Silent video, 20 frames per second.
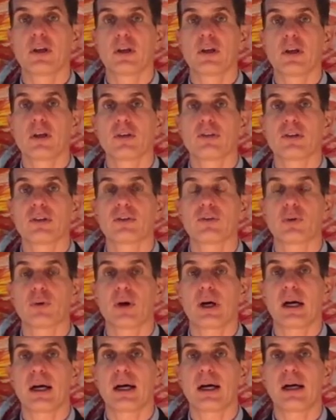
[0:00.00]
ça
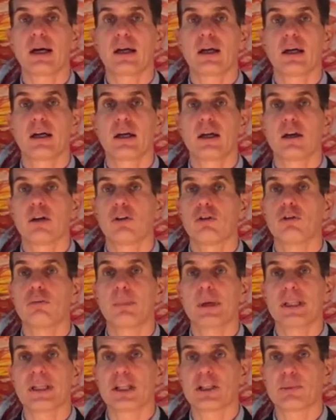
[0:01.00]
sera un euh,
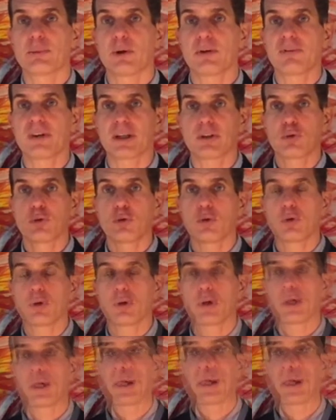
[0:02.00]
management vertueux,